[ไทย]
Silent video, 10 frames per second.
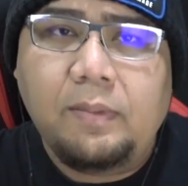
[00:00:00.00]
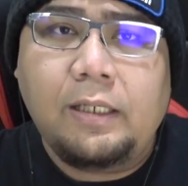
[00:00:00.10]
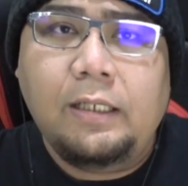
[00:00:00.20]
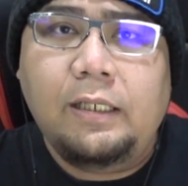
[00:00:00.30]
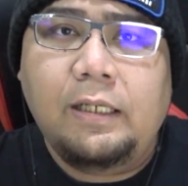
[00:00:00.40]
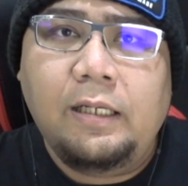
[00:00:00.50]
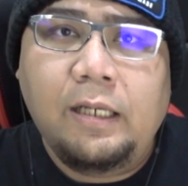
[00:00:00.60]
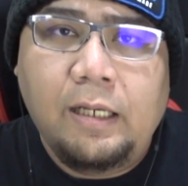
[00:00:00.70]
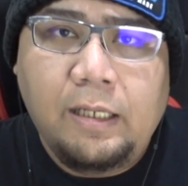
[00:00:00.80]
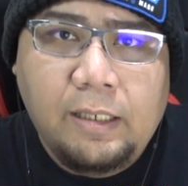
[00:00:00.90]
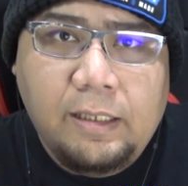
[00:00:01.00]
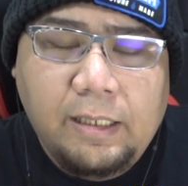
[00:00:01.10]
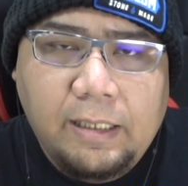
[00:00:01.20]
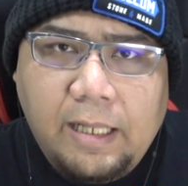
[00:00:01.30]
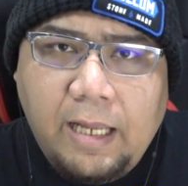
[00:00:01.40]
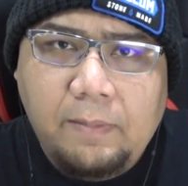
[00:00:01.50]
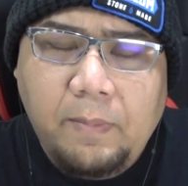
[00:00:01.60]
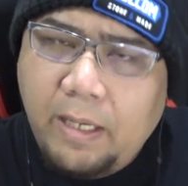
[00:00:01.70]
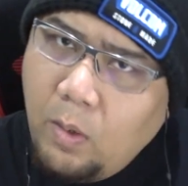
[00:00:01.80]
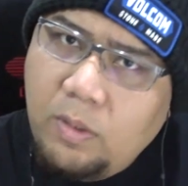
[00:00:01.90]
เมื่อกี้นี้เล่นอะไร
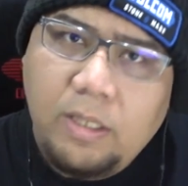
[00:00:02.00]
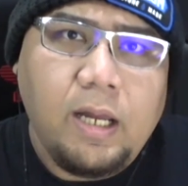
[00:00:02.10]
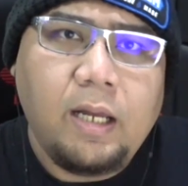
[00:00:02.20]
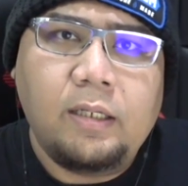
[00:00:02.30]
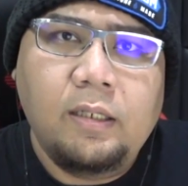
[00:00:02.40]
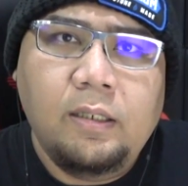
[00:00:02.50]
ไม่เข้าเรื่อง